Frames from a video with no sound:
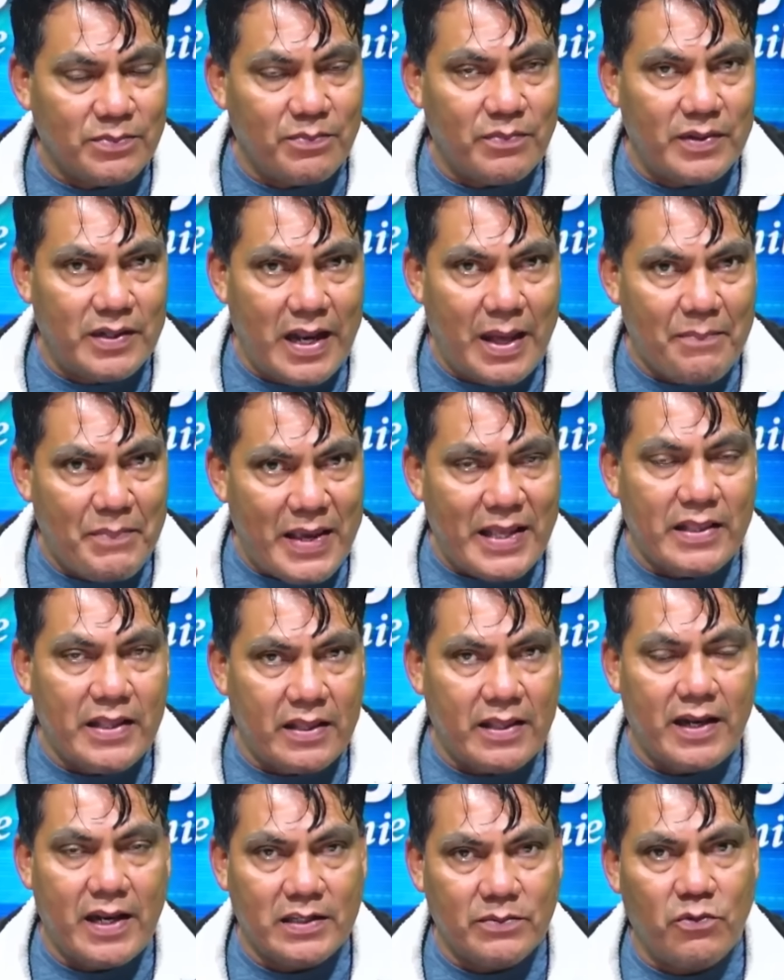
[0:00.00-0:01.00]
la vida
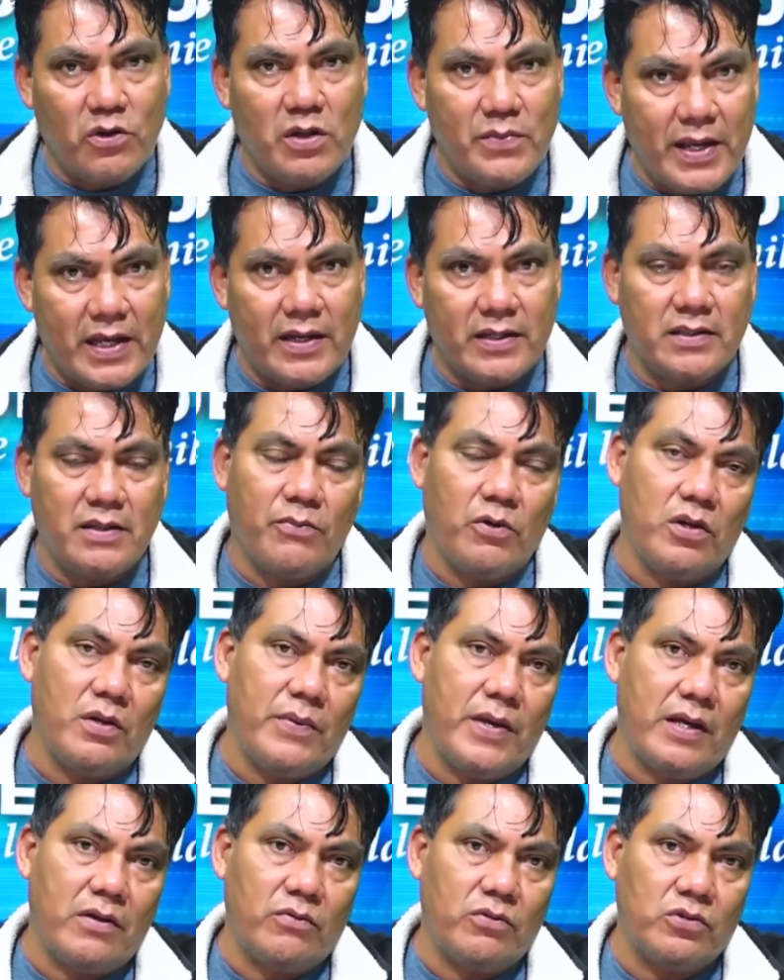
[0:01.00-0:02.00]
de las bolivianas y
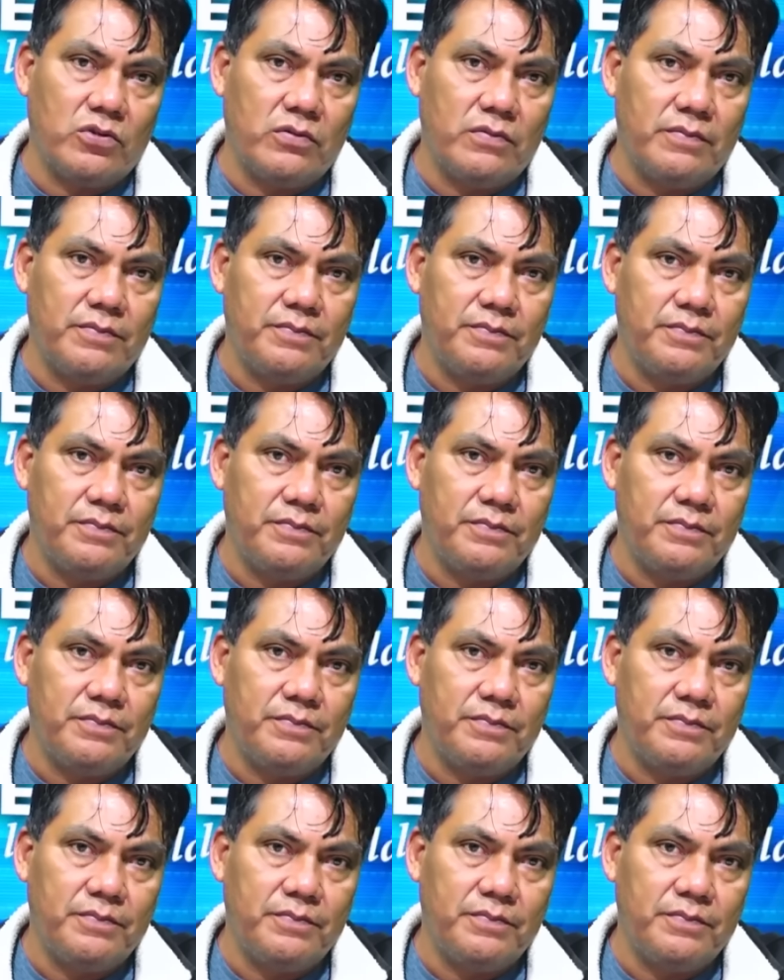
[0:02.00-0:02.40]
bolivianos.